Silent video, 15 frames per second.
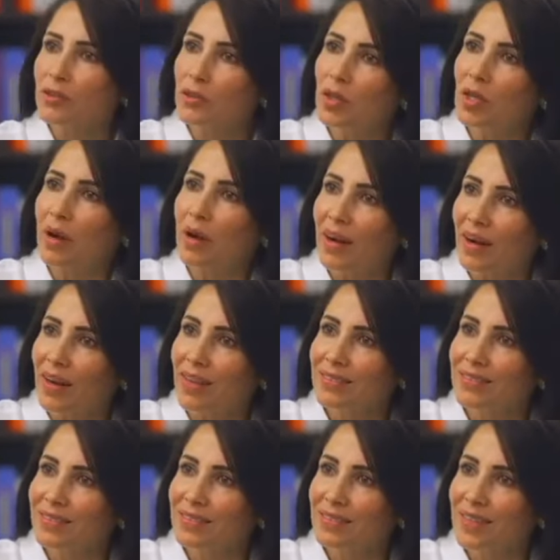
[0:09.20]
vacaciones
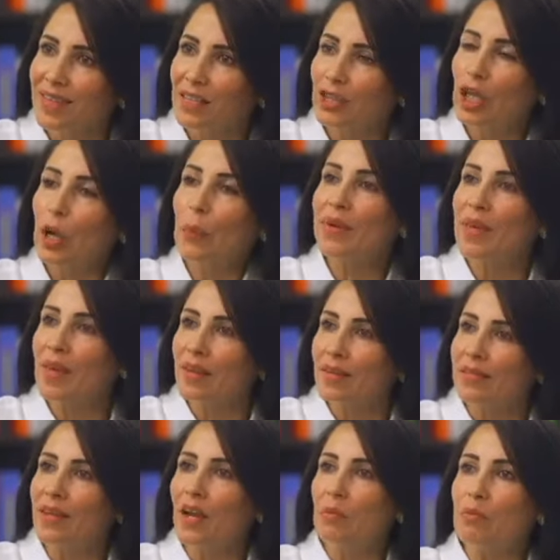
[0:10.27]
pagadas. También
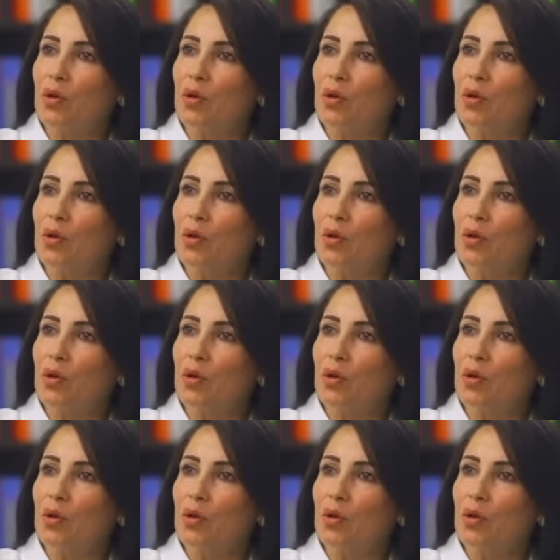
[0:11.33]
se